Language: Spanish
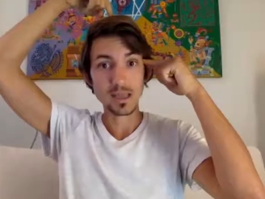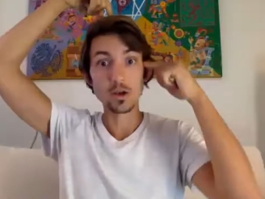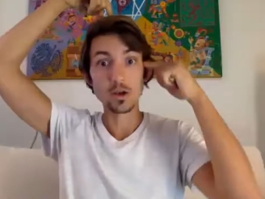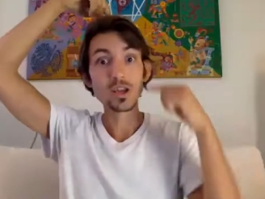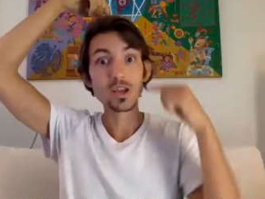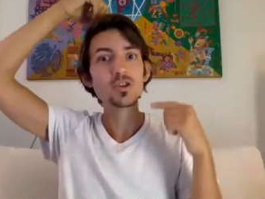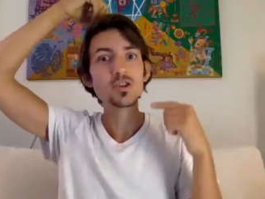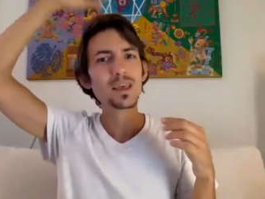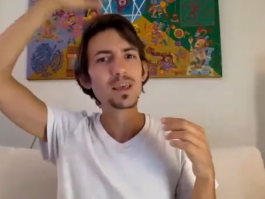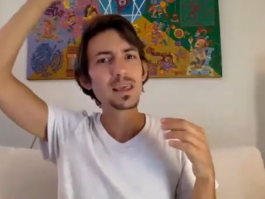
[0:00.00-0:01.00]
los
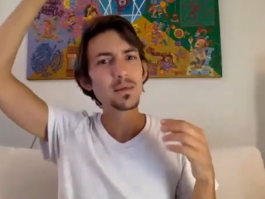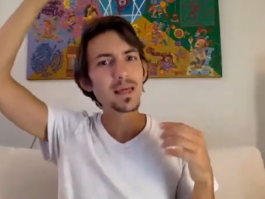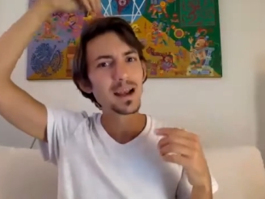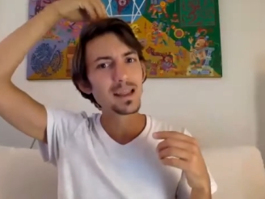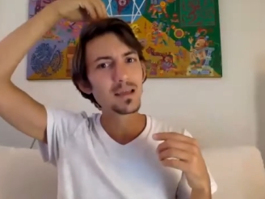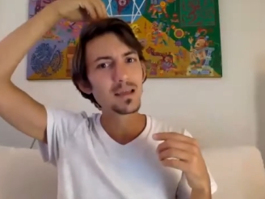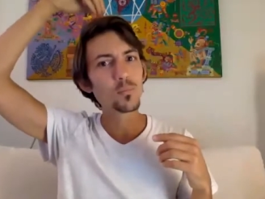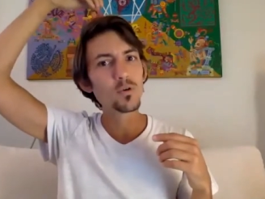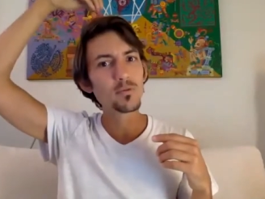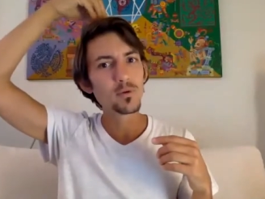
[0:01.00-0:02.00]
niños no hay que darle
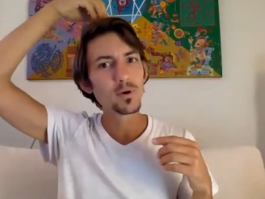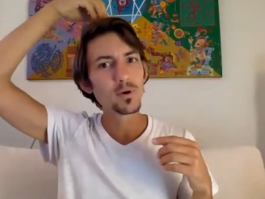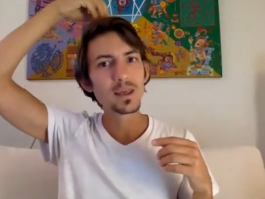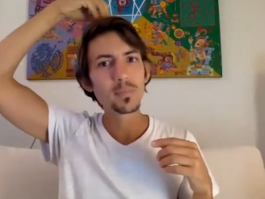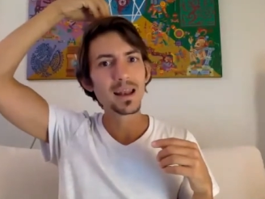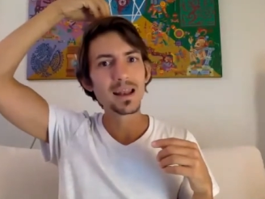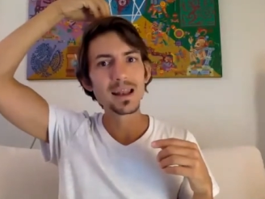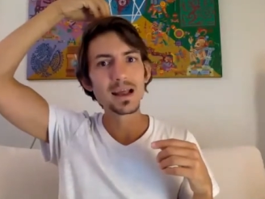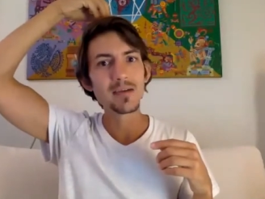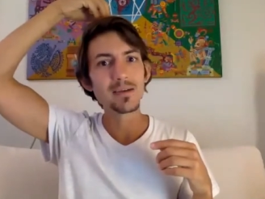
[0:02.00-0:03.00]
muy no hay que pegarle
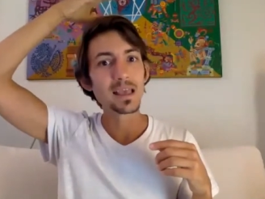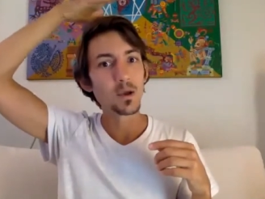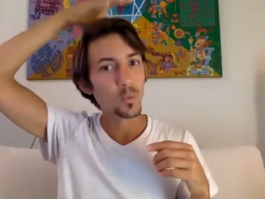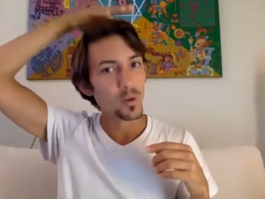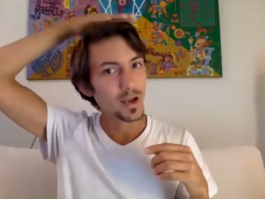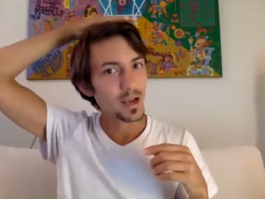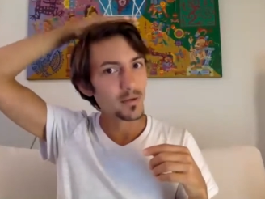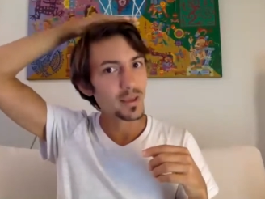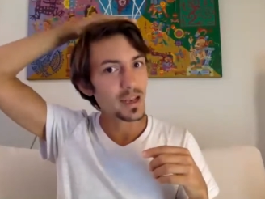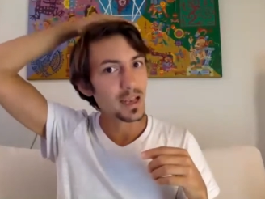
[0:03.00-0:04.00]
en la cabeza y cubrirle
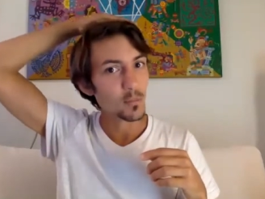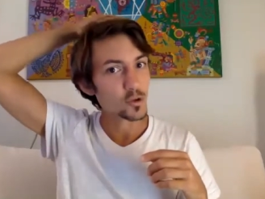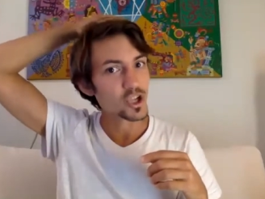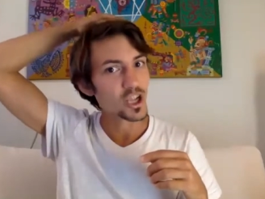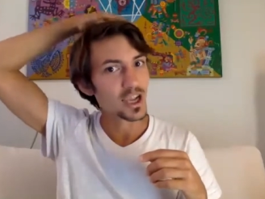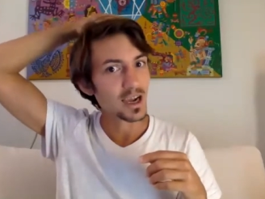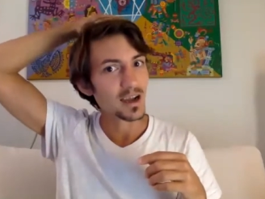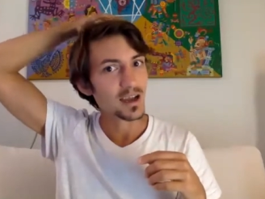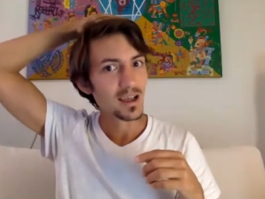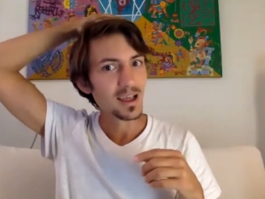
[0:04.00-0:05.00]
bien la
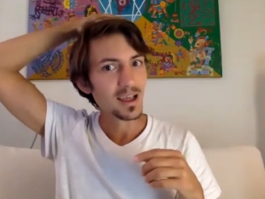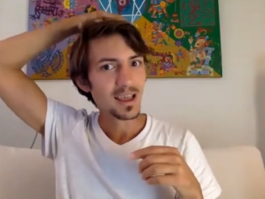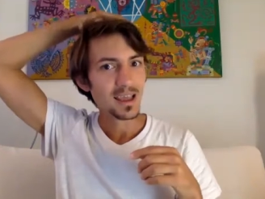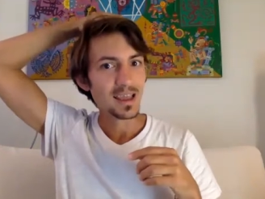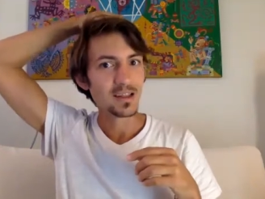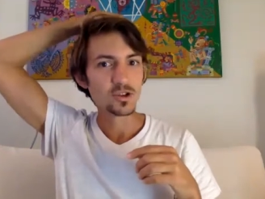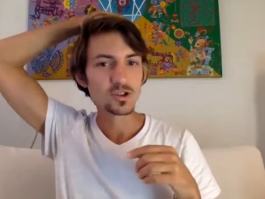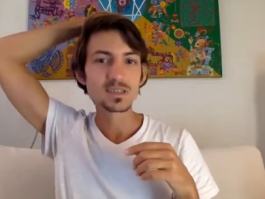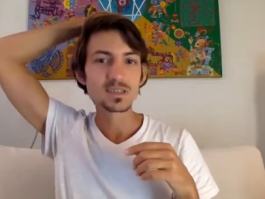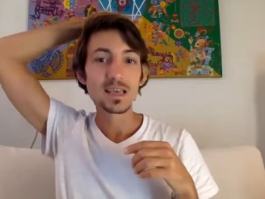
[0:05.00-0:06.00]
molleja.
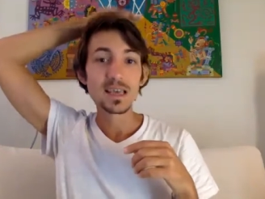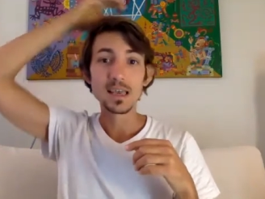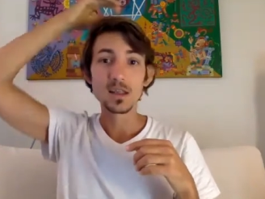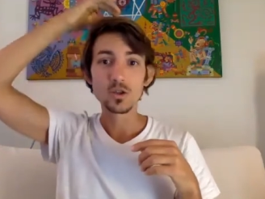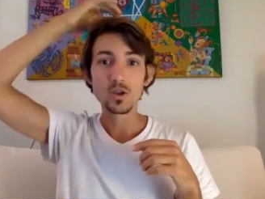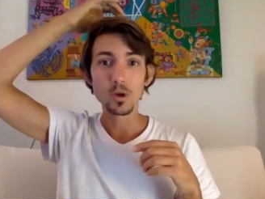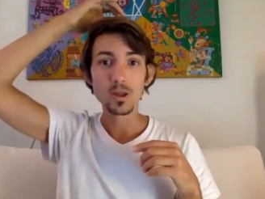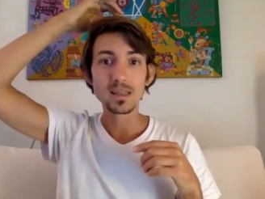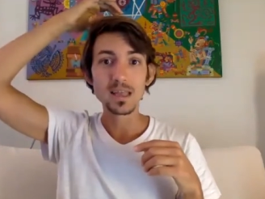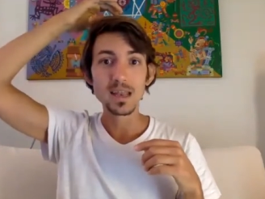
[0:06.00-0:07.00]
Entonces, esto es
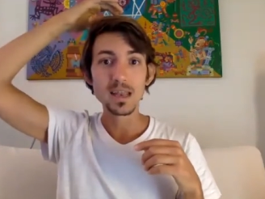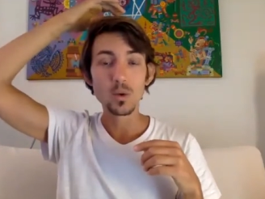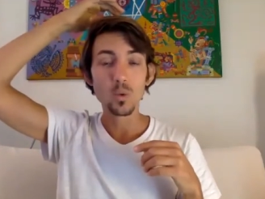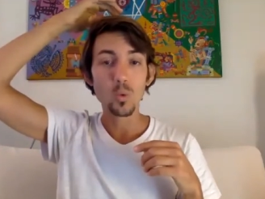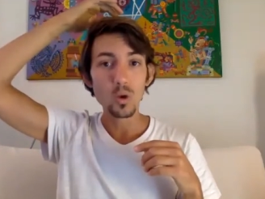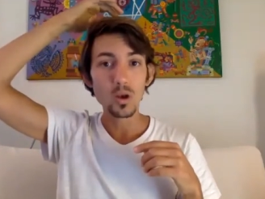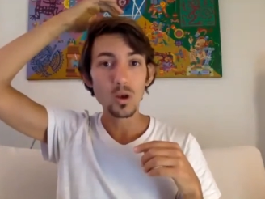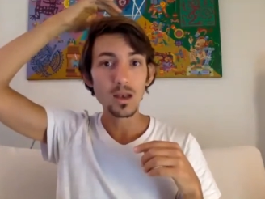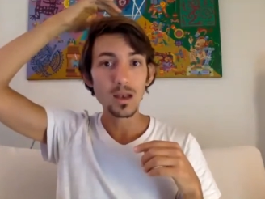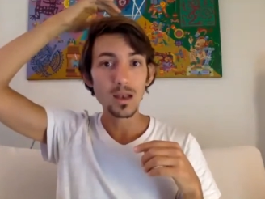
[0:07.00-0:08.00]
porque tienen
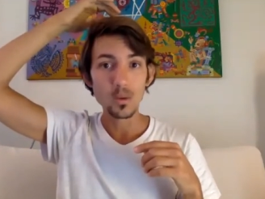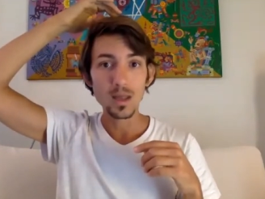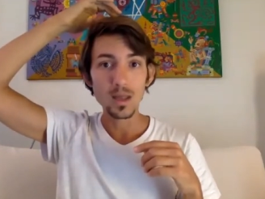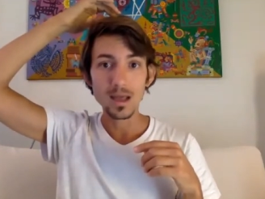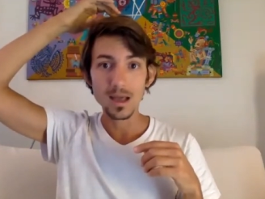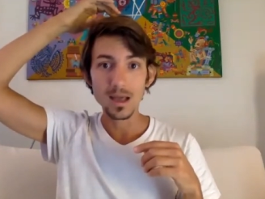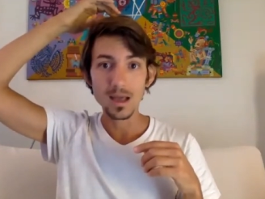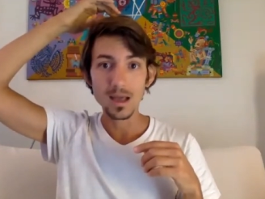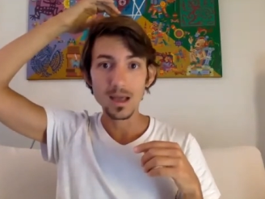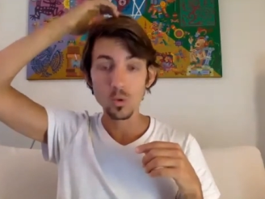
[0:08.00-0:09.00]
un,
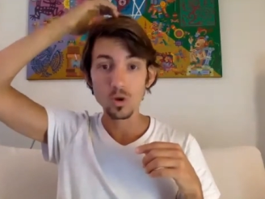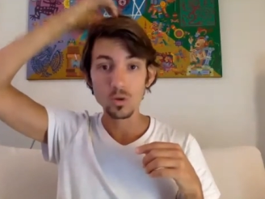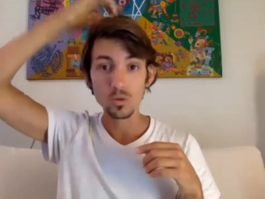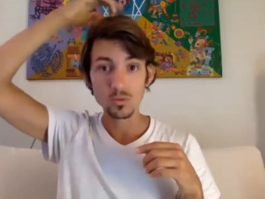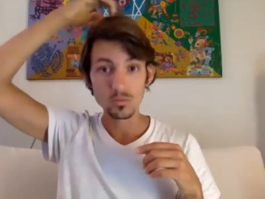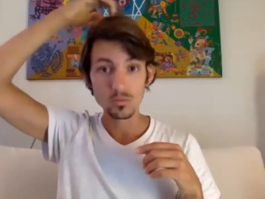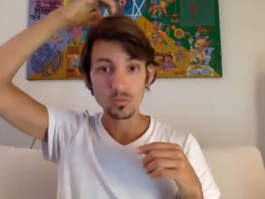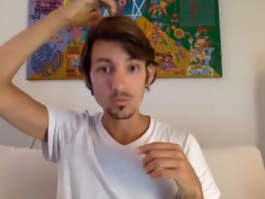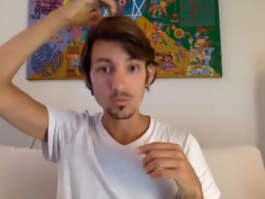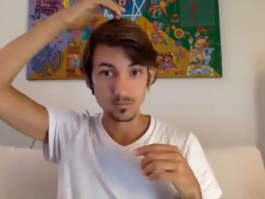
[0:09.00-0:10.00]
una,
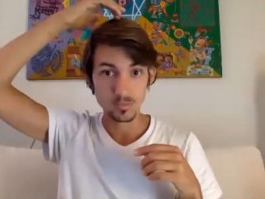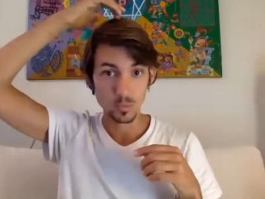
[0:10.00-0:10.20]
un,